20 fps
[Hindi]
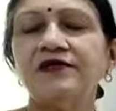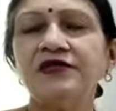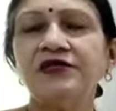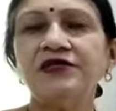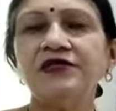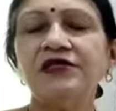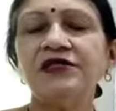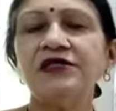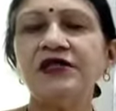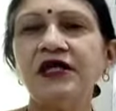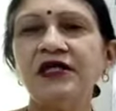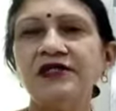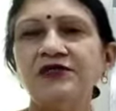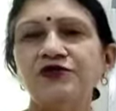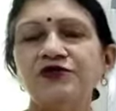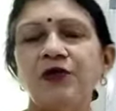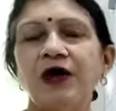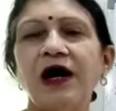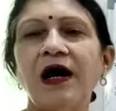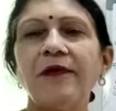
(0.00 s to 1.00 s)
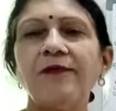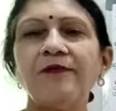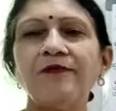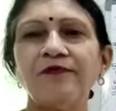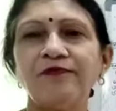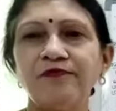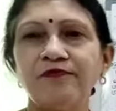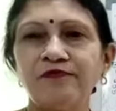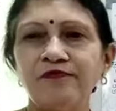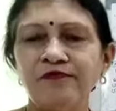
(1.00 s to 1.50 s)
देशी शैली जो आप
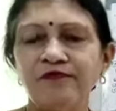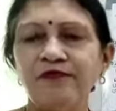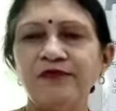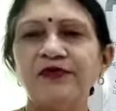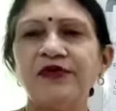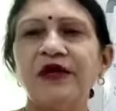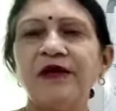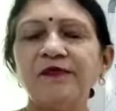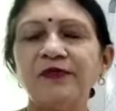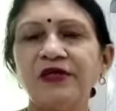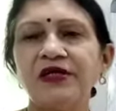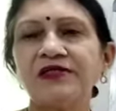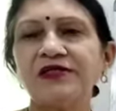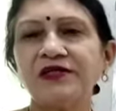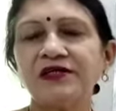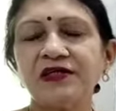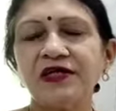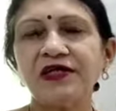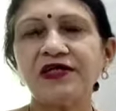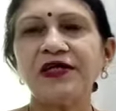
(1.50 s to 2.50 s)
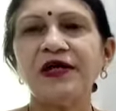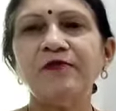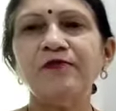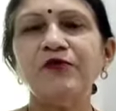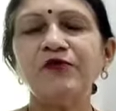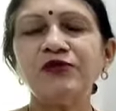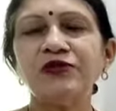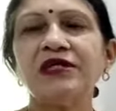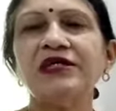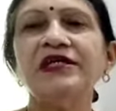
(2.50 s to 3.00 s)
हम कह सकते हैं कि हम
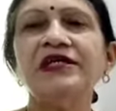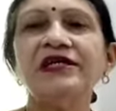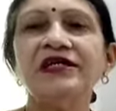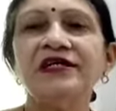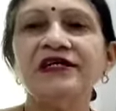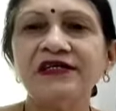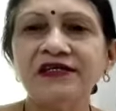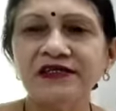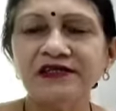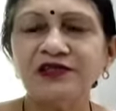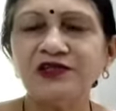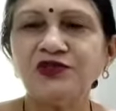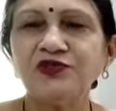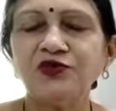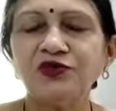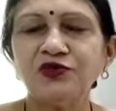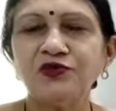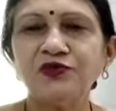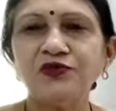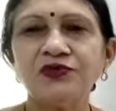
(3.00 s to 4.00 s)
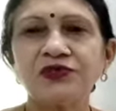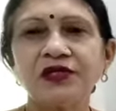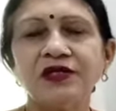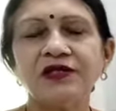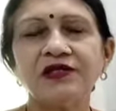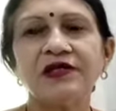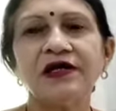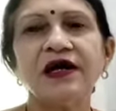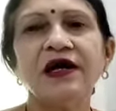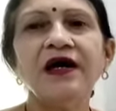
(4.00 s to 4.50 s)
मोस्टली इंडियंस जो यूज़
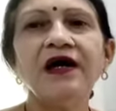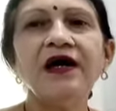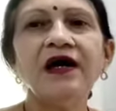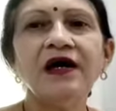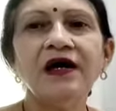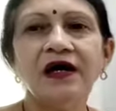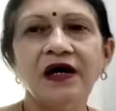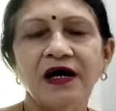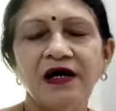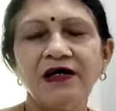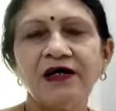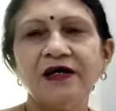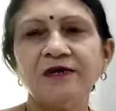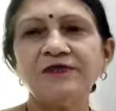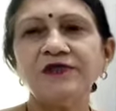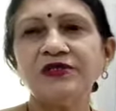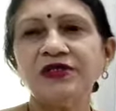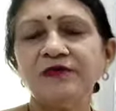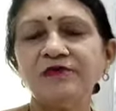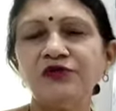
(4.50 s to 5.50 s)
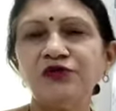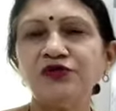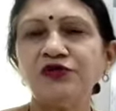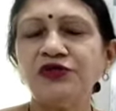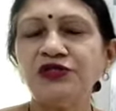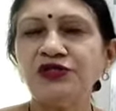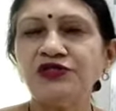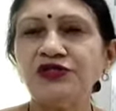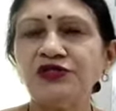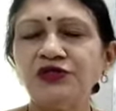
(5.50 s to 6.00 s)
करते हैं आराम से हम जो
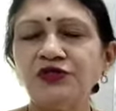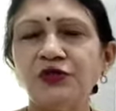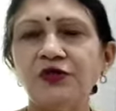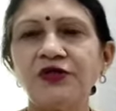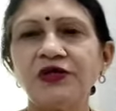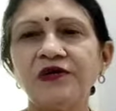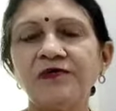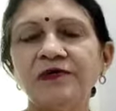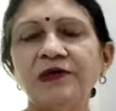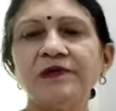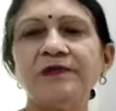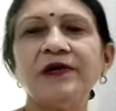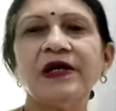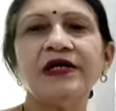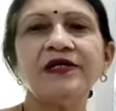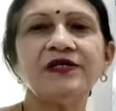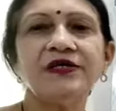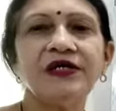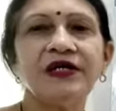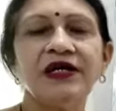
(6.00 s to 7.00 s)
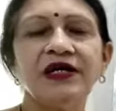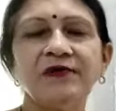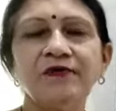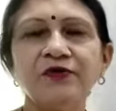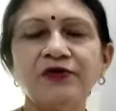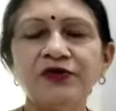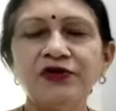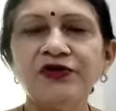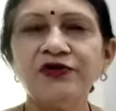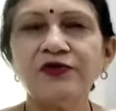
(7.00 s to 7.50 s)
नीचे चौकी पे बैठ रहे हैं
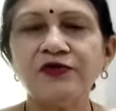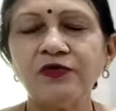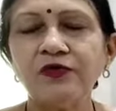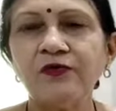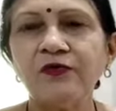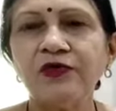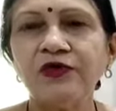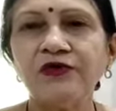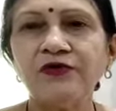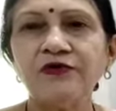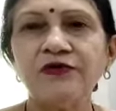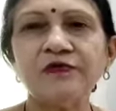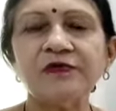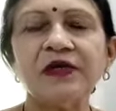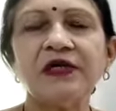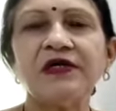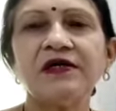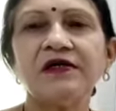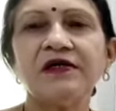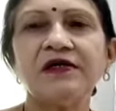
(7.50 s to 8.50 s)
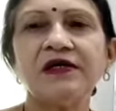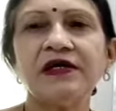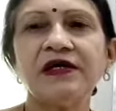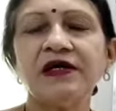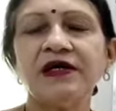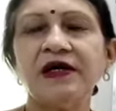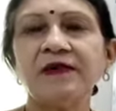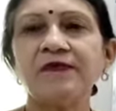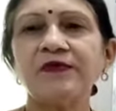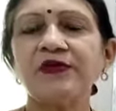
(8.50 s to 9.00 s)
मुट्ठियों को प्रयोग में कर रहे
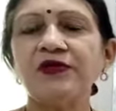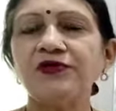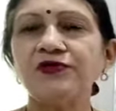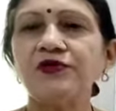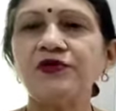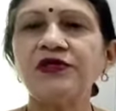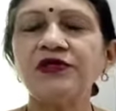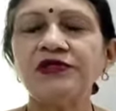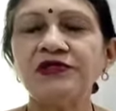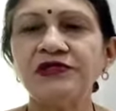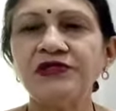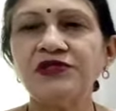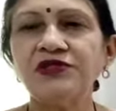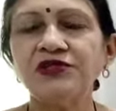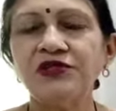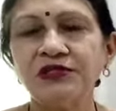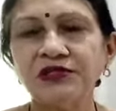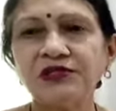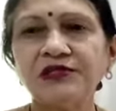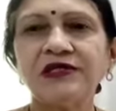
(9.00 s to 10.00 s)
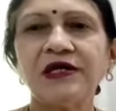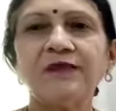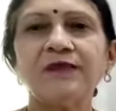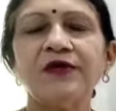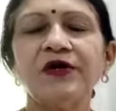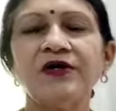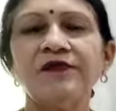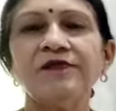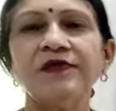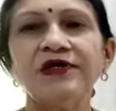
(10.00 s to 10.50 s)
हैं आपकी जो इजी चेयर्स
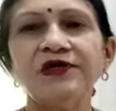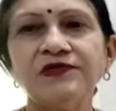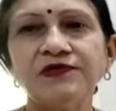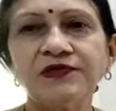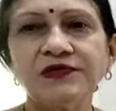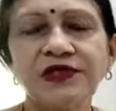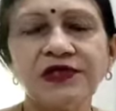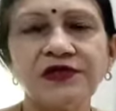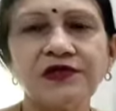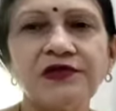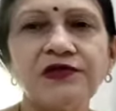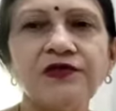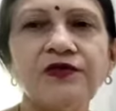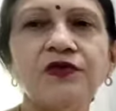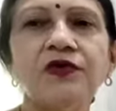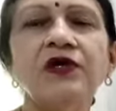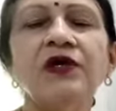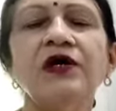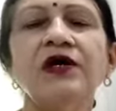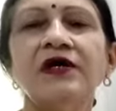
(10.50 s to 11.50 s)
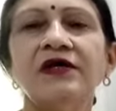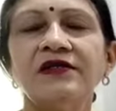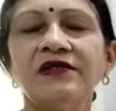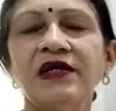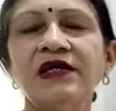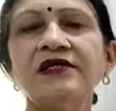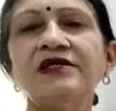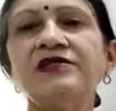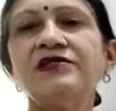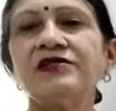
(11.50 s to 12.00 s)
आप घर में यूज़ करते हो
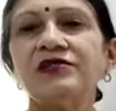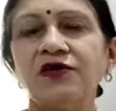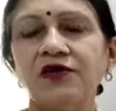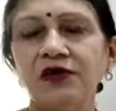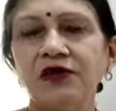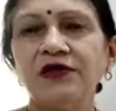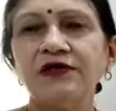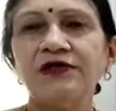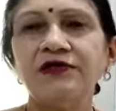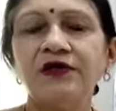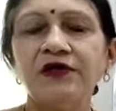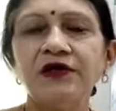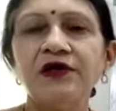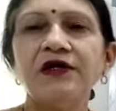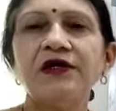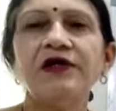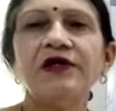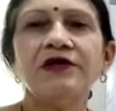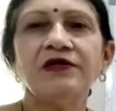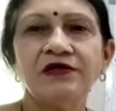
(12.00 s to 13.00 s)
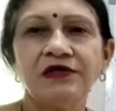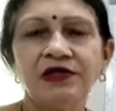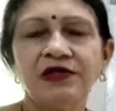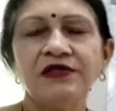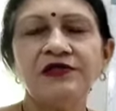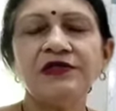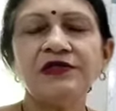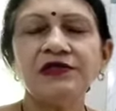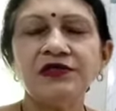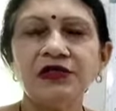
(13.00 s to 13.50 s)
दैट इज़ ऑल योर
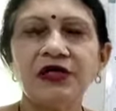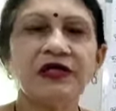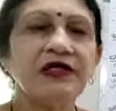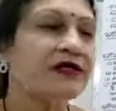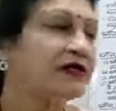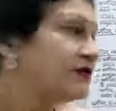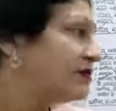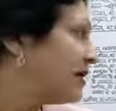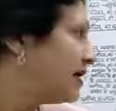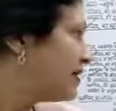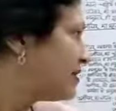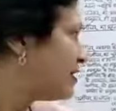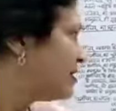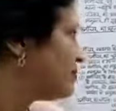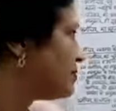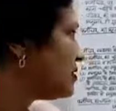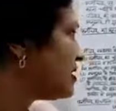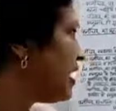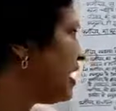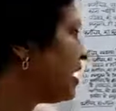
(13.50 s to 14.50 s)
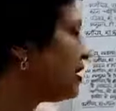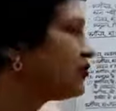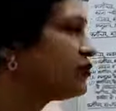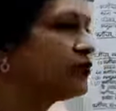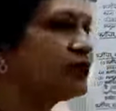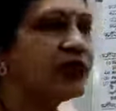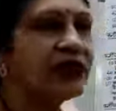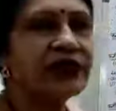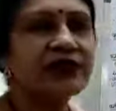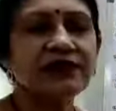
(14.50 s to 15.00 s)
देसी शैली देन कम्स
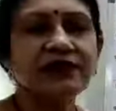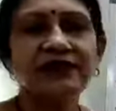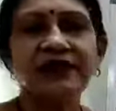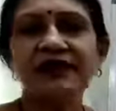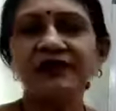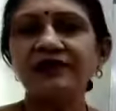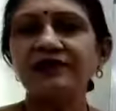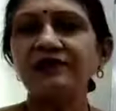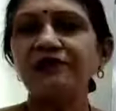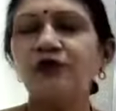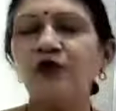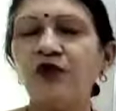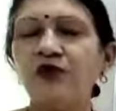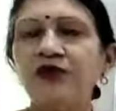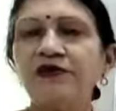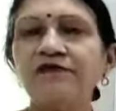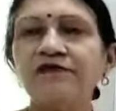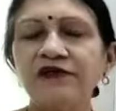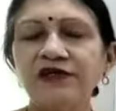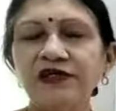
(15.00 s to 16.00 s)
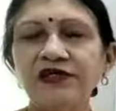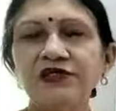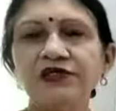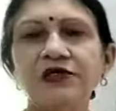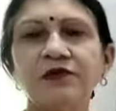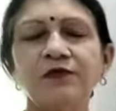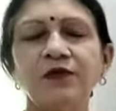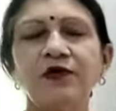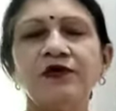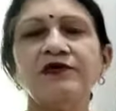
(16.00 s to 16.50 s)
आधुनिक दैट इज मॉडर्न
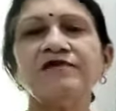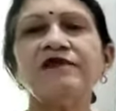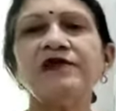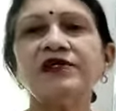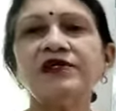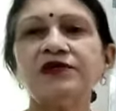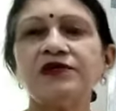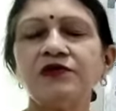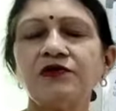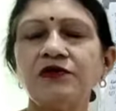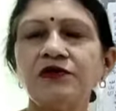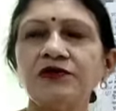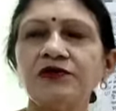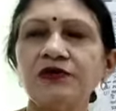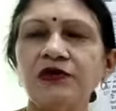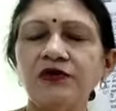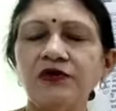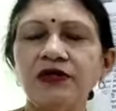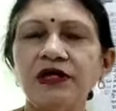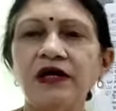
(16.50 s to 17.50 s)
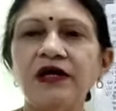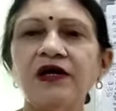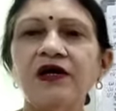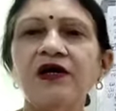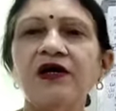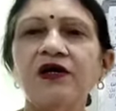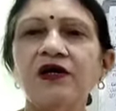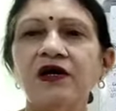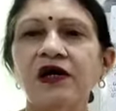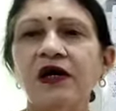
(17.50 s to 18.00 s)
फर्नीचर मॉडर्न फर्नीचर कौन सा होता है
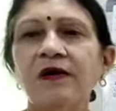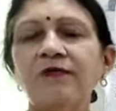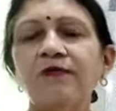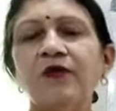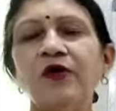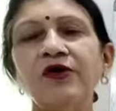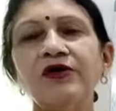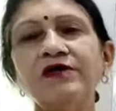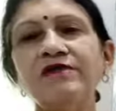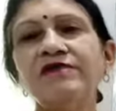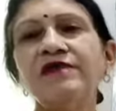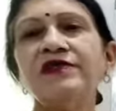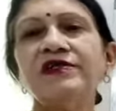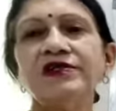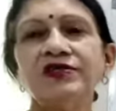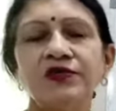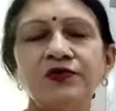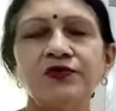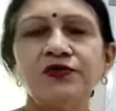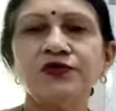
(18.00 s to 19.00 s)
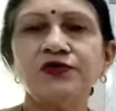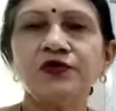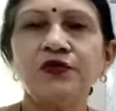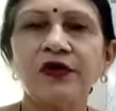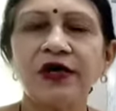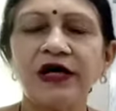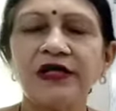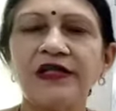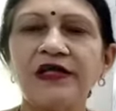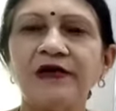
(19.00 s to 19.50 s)
हम मॉडर्न फर्नीचर
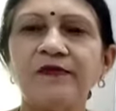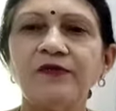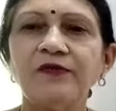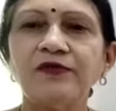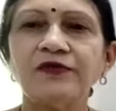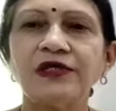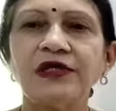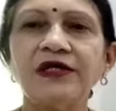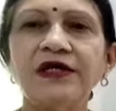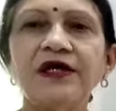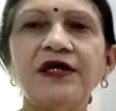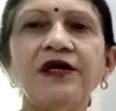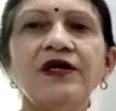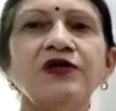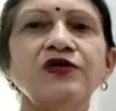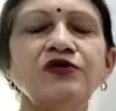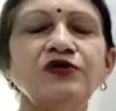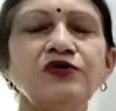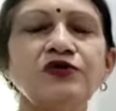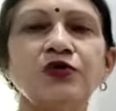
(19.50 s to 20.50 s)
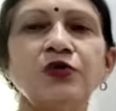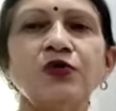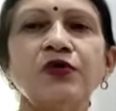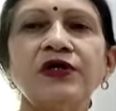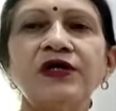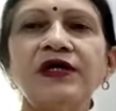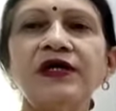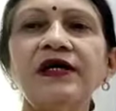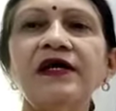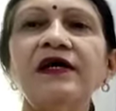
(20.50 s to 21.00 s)
उसको कहते हैं मोस्टली जो
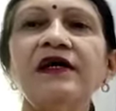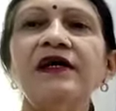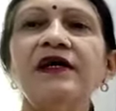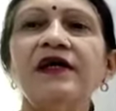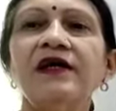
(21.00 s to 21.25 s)
कि